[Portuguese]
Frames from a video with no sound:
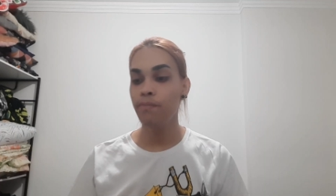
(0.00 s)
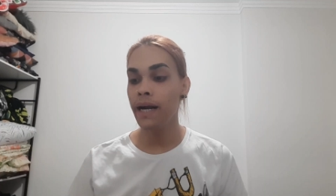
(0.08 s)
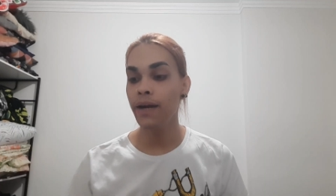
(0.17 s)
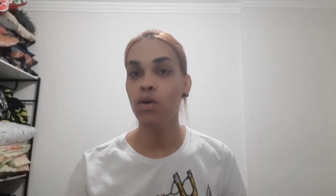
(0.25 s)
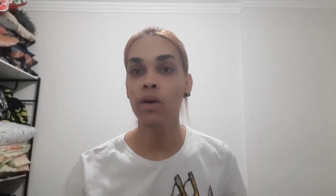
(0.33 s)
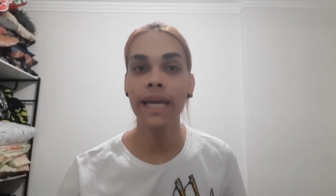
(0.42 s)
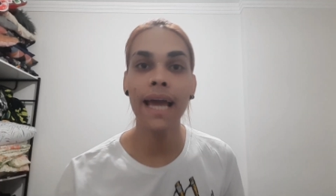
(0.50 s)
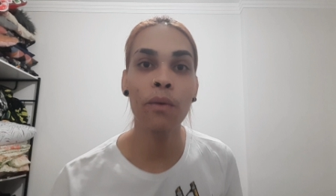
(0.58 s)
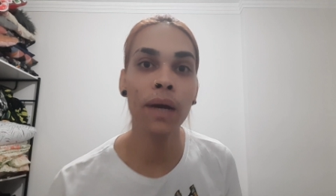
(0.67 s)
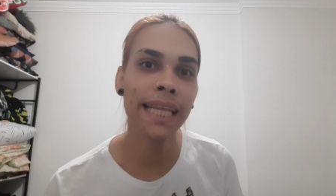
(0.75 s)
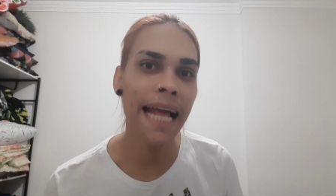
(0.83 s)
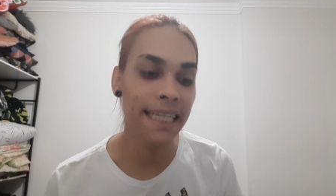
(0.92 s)
perdoe a
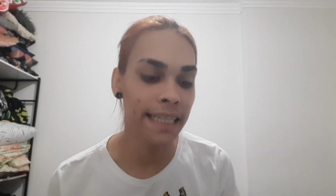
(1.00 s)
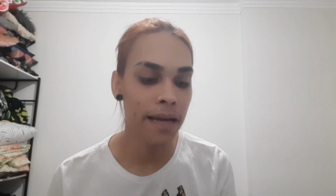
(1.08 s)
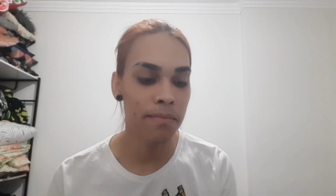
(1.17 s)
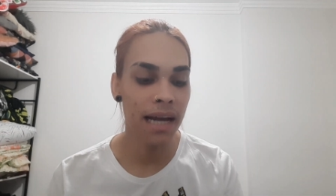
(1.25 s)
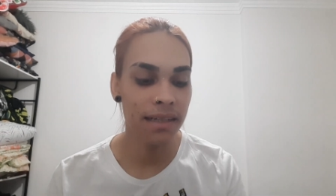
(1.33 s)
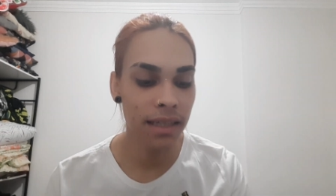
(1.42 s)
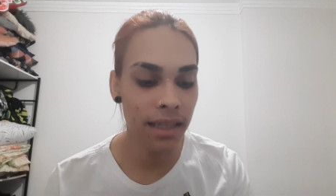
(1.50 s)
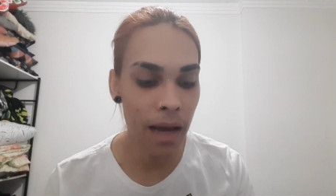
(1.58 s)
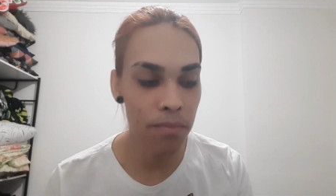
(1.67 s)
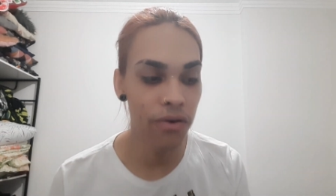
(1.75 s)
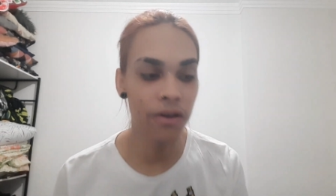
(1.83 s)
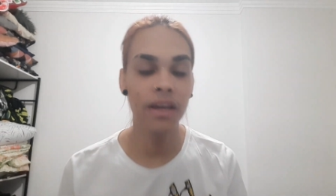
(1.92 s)
qualidade da imagem, tá?
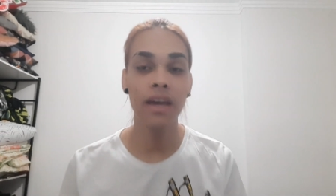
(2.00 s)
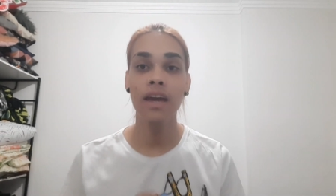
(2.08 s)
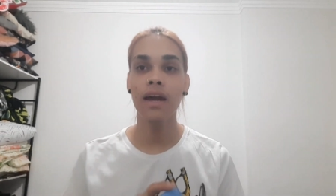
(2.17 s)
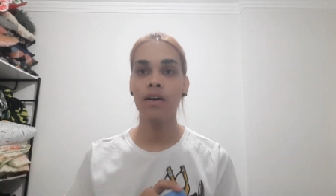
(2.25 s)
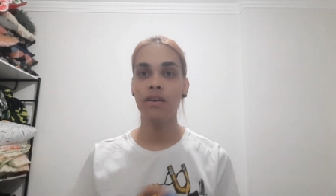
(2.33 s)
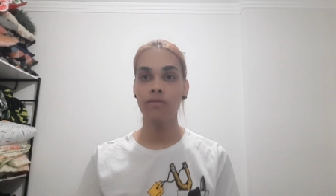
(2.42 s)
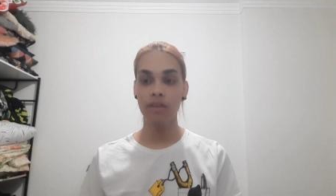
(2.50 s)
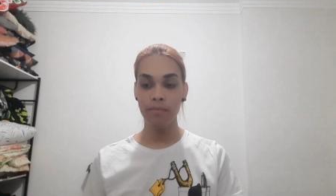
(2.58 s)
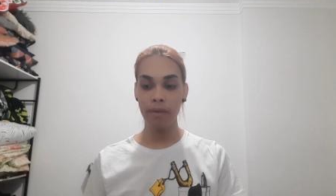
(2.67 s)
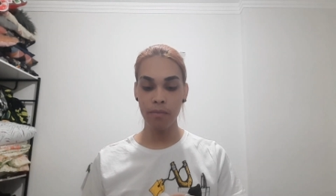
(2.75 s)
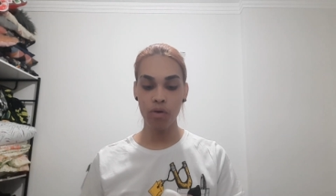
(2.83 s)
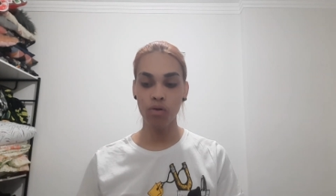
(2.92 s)
Porque agora eu vou
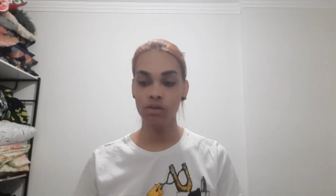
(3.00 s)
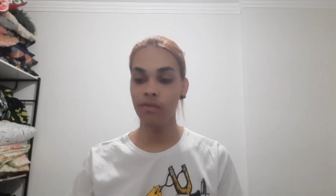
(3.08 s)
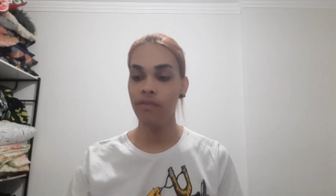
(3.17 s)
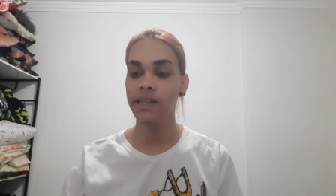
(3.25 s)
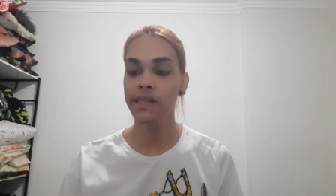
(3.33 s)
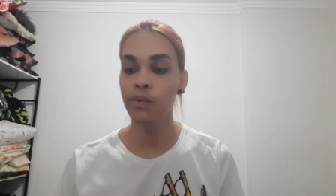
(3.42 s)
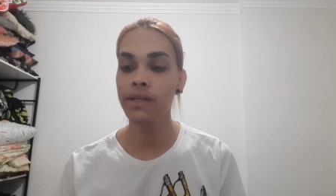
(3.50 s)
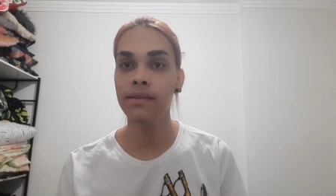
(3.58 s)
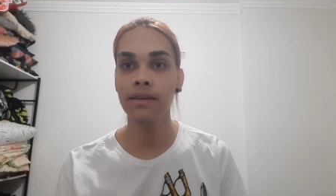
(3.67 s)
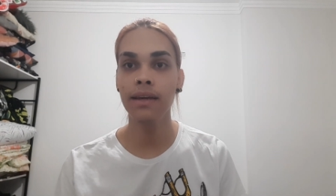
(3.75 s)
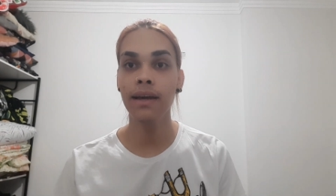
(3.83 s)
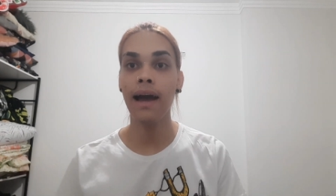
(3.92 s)
limpar meu rosto, vou fazer um
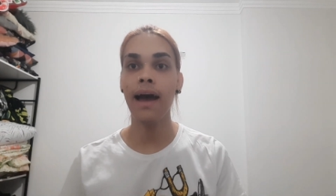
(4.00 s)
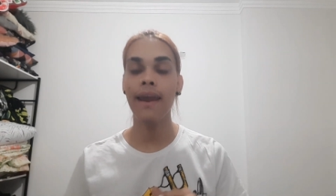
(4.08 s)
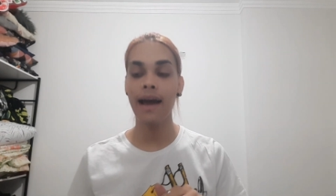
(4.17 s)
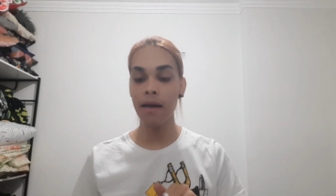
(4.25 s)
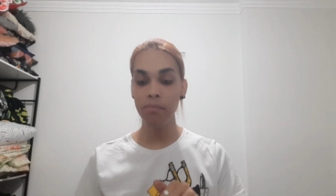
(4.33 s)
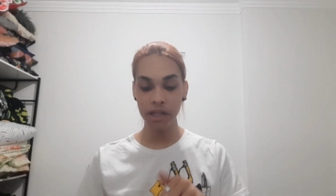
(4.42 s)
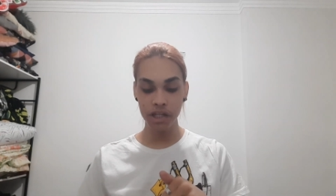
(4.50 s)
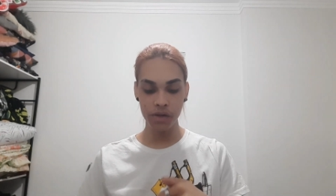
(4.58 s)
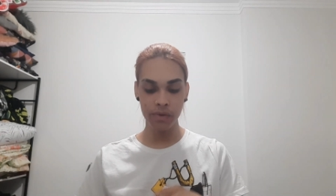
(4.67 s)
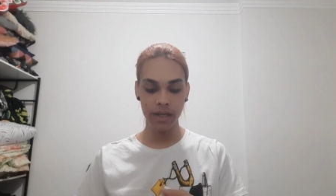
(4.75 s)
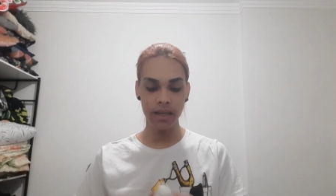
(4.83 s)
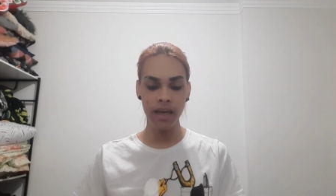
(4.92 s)
skincare
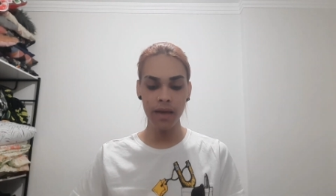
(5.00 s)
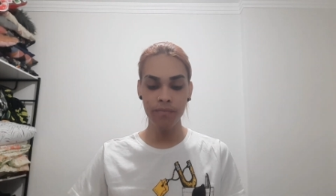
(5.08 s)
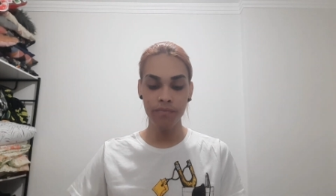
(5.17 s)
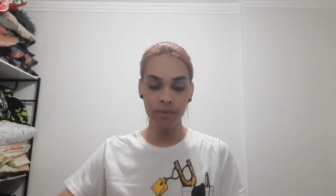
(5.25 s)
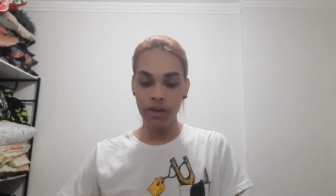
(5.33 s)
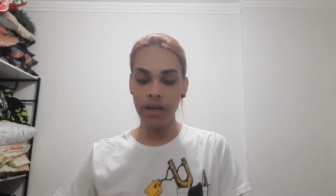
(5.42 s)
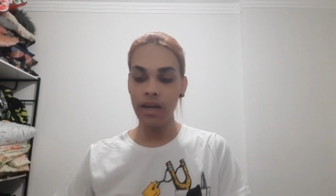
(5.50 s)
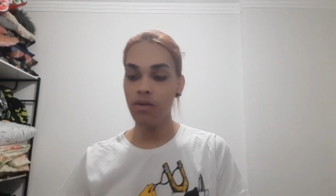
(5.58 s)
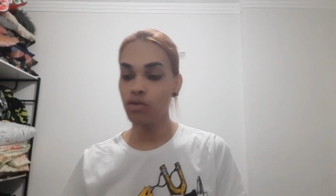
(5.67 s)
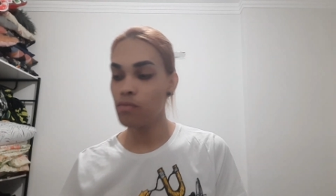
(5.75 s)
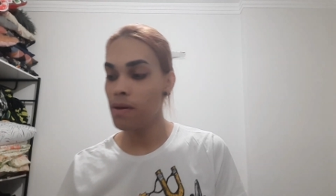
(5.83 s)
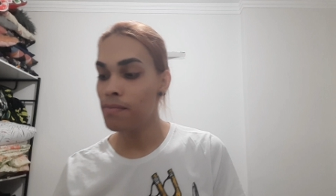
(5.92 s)
rapidinho aqui. Que eu
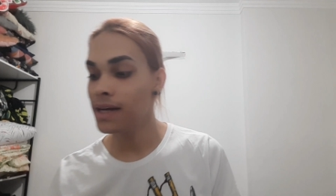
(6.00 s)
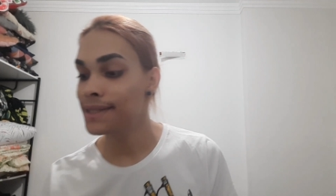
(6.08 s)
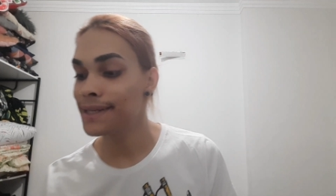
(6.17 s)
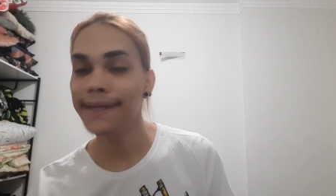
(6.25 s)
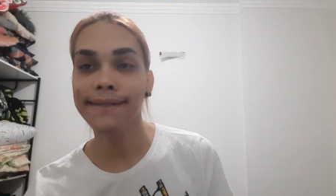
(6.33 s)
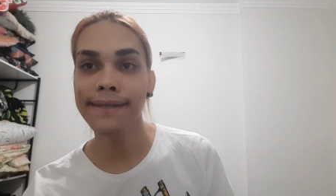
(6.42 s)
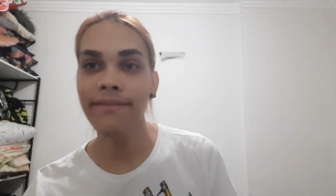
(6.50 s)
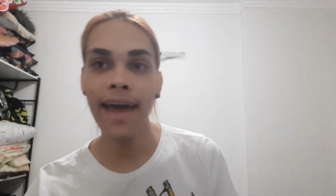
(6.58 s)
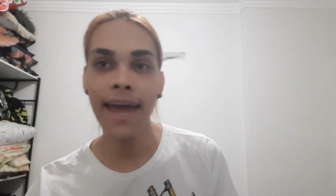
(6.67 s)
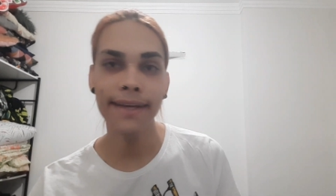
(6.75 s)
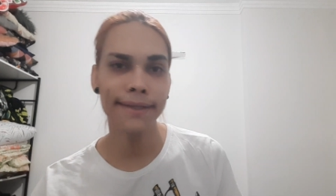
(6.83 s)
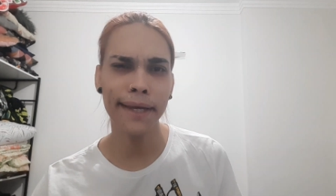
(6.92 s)
tomei banho e esqueci,
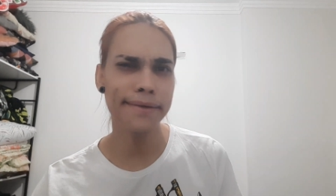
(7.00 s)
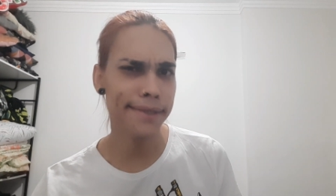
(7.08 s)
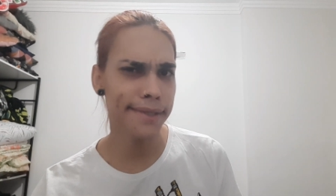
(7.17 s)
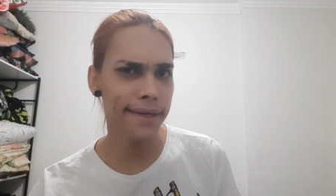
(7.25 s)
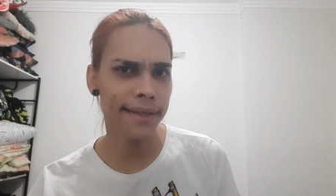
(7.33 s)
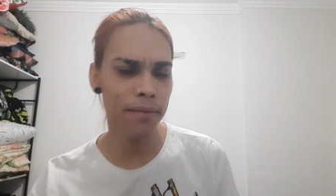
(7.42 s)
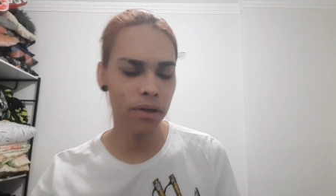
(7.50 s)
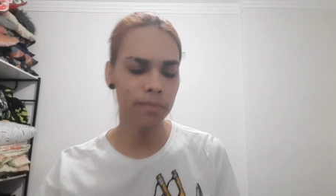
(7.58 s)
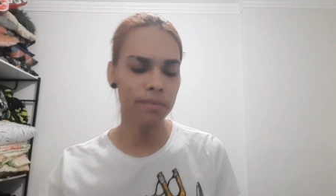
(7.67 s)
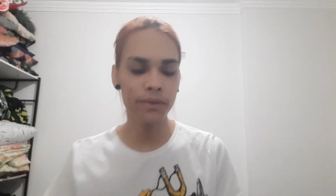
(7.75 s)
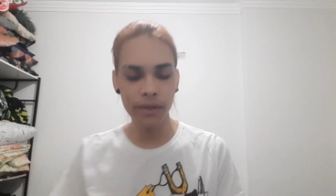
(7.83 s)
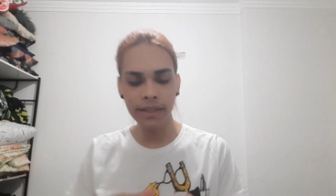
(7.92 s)
né? Esqueci. Sabe quando a
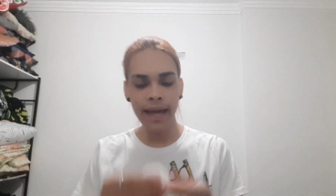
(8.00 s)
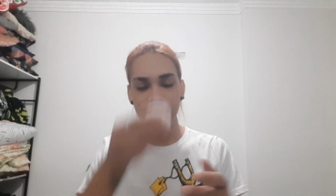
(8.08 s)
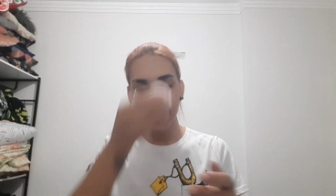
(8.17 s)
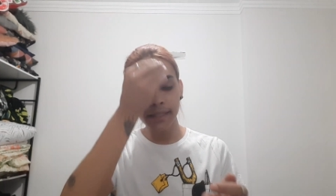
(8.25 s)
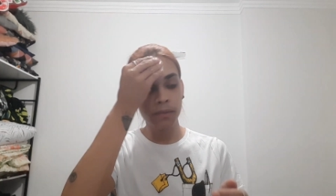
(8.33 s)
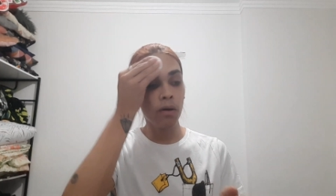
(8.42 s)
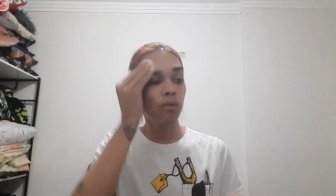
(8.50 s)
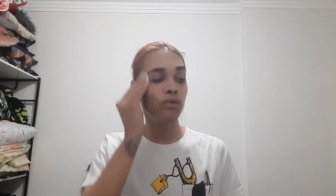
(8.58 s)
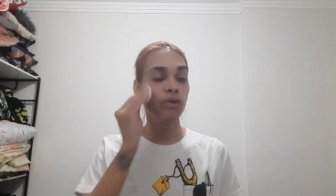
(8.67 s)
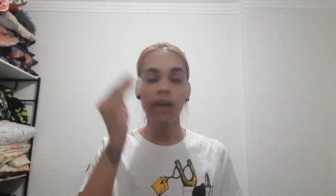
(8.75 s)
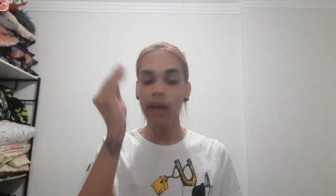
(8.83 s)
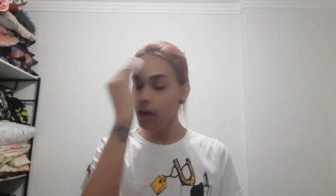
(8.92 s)
pessoa esquece? Meu amor,
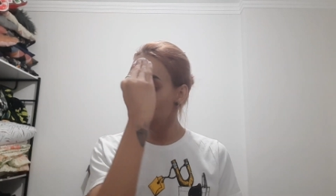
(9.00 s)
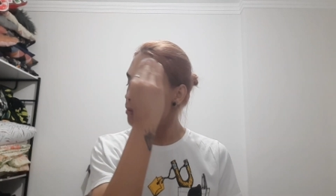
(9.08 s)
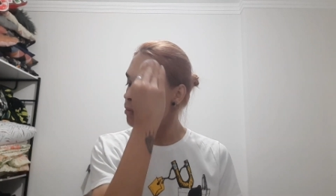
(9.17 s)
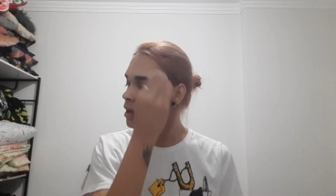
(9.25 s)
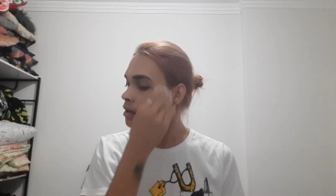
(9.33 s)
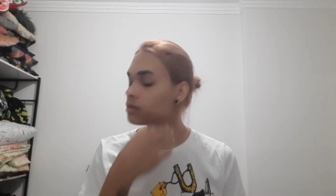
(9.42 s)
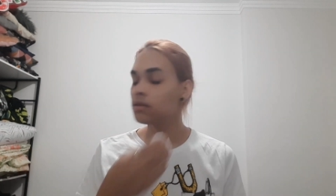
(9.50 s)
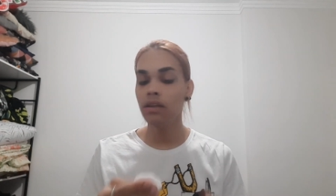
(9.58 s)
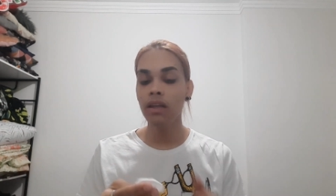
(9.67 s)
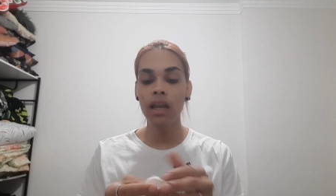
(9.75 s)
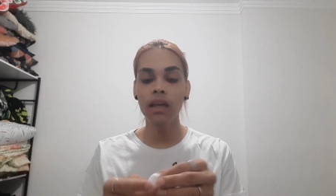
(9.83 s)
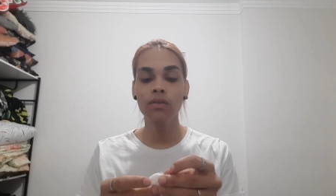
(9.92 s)
tô nem ali também.
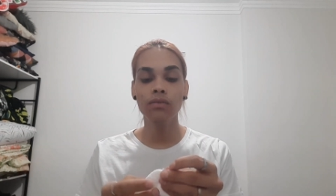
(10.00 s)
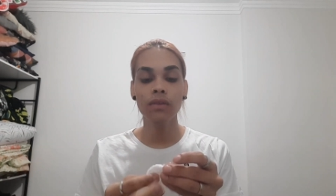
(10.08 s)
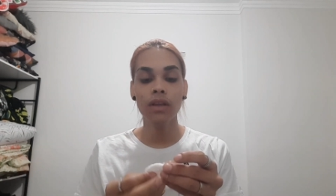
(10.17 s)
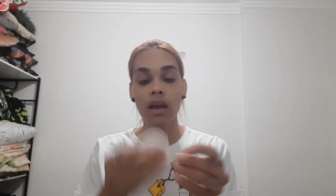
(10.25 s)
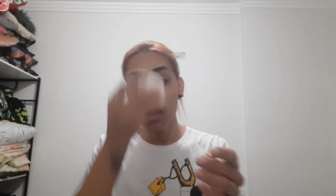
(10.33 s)
Nem ligo.